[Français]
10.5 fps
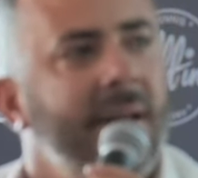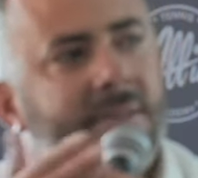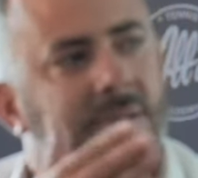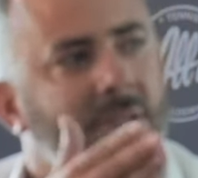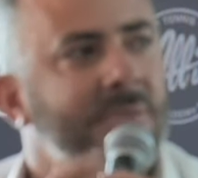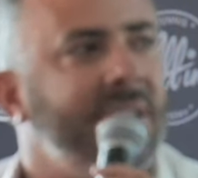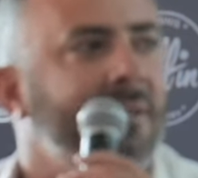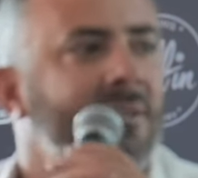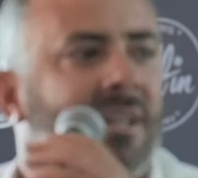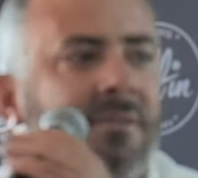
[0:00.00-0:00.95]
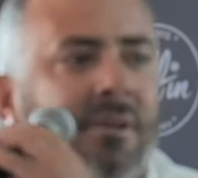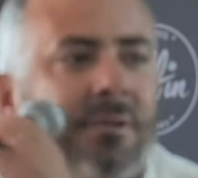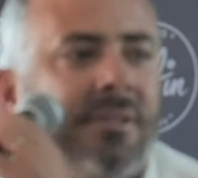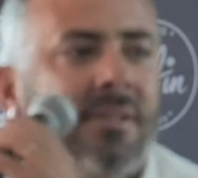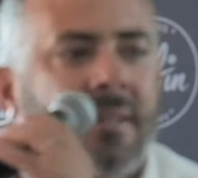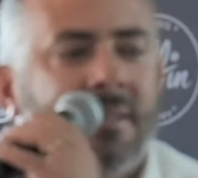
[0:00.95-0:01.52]
C'est comme j'avais
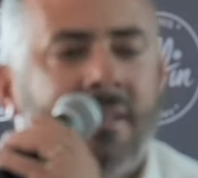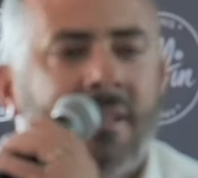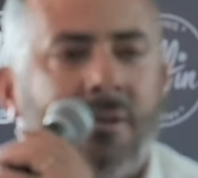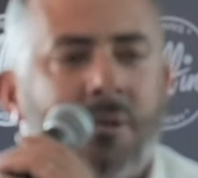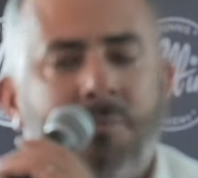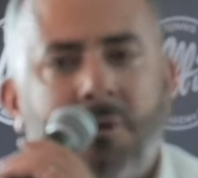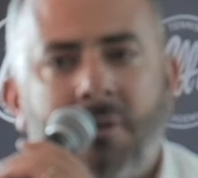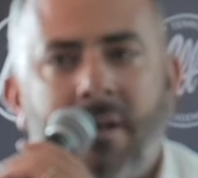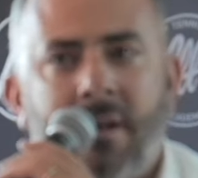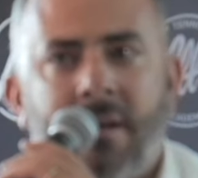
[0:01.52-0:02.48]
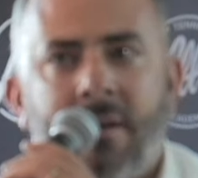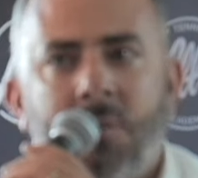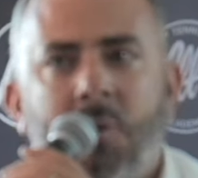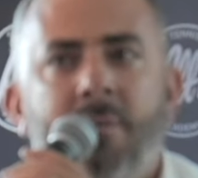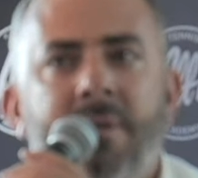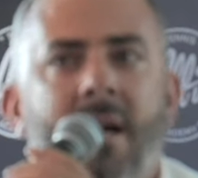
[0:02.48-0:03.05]
réussi à tenir euh, pendant le
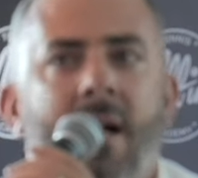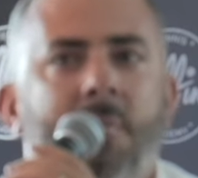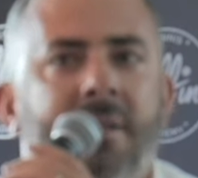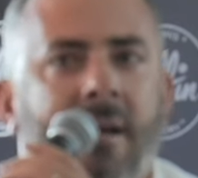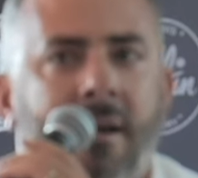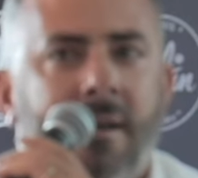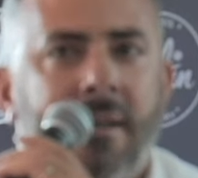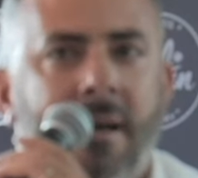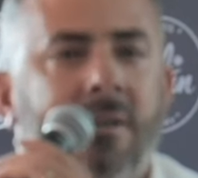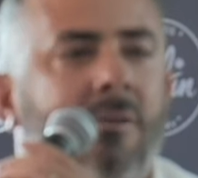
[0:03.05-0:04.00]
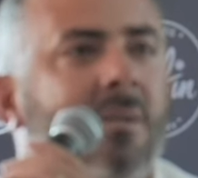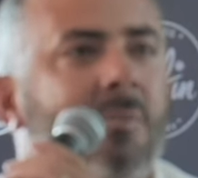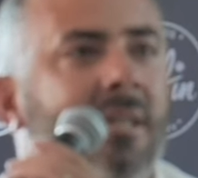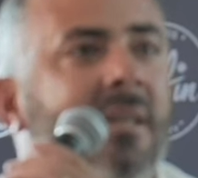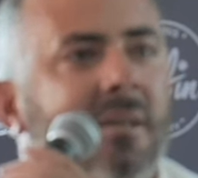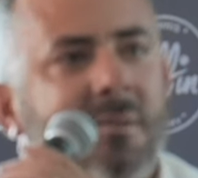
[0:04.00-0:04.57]
premier arbre il y, a, il y, a, un an et
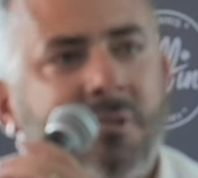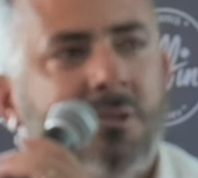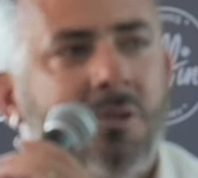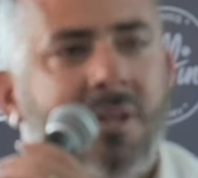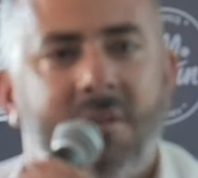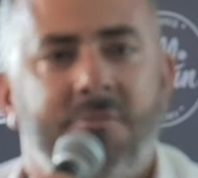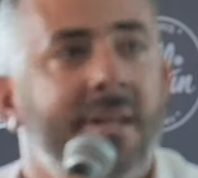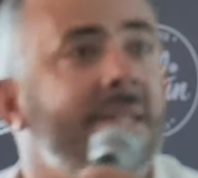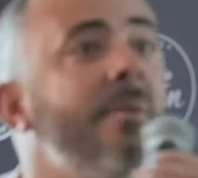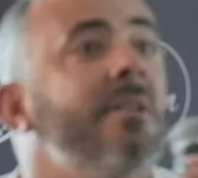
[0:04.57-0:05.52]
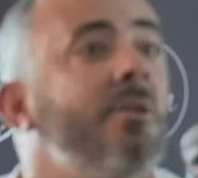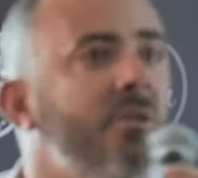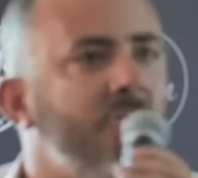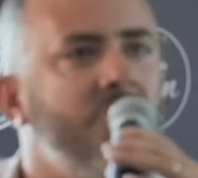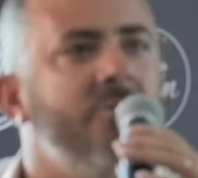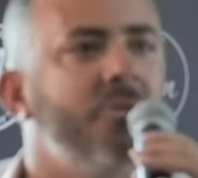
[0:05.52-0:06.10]
demi, parce que j'avais fait l'animateur,
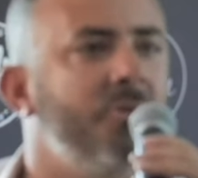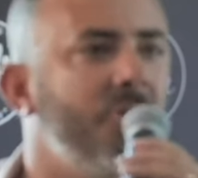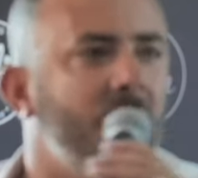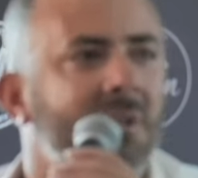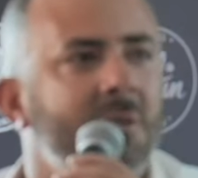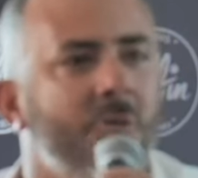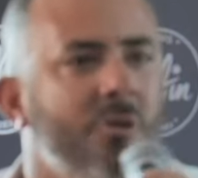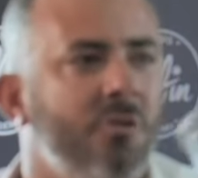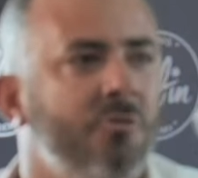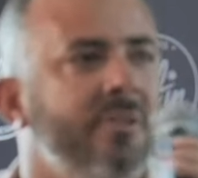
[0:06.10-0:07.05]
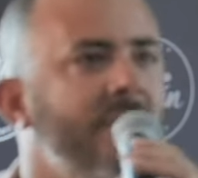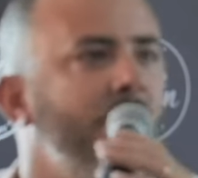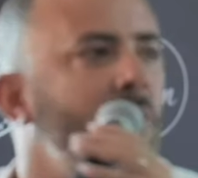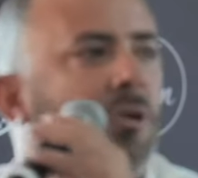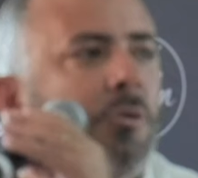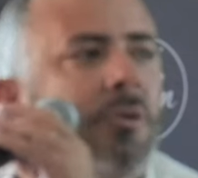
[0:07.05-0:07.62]
ce que tu fais aujourd'hui, donc euh, je faisais un
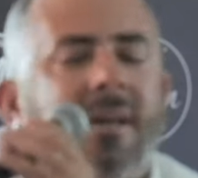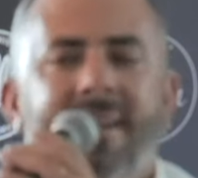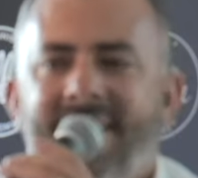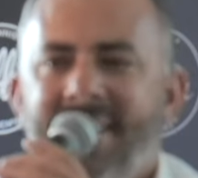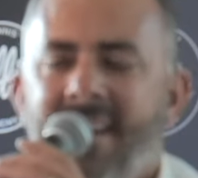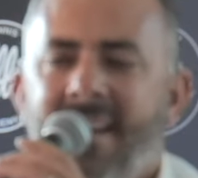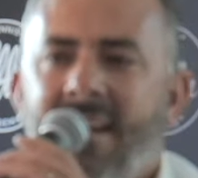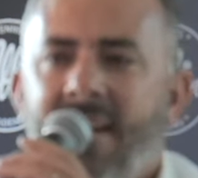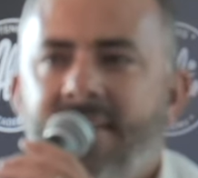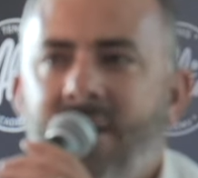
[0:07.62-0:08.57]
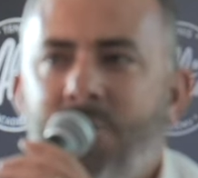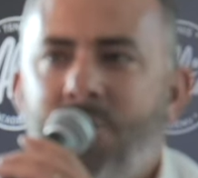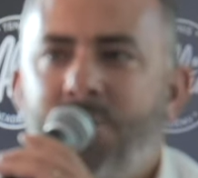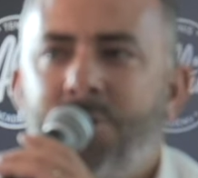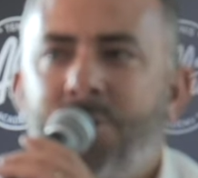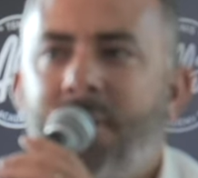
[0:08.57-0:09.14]
peu le clown. Là, c'est un peu
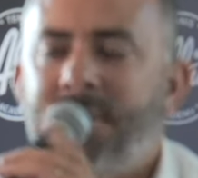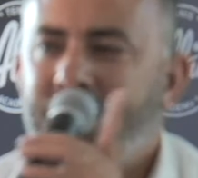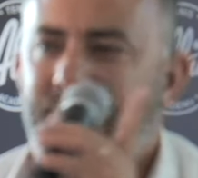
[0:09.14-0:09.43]
plus dur.